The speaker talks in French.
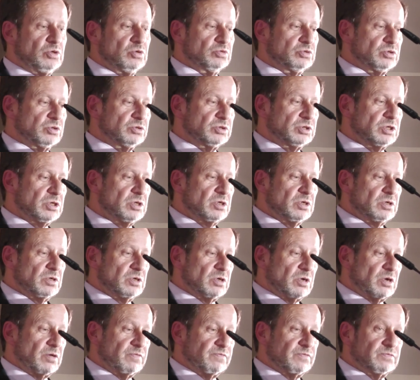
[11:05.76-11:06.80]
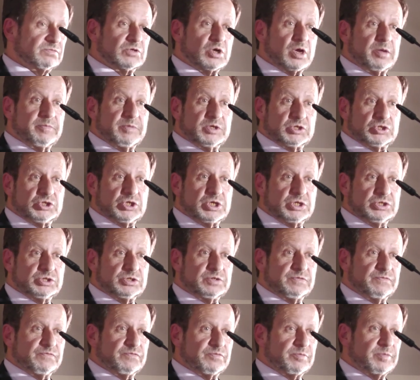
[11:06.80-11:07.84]
Donc ça donne une
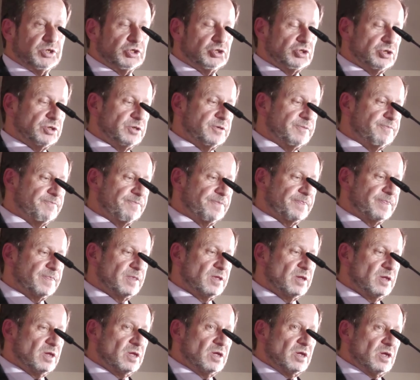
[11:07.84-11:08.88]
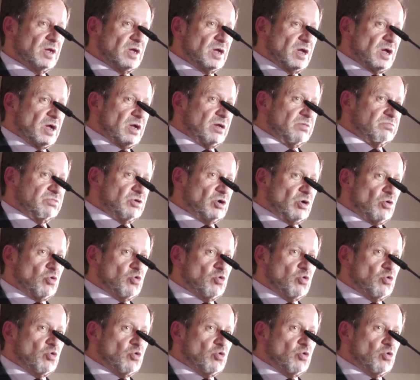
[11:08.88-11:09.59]
fausse impression de confiance sur euh,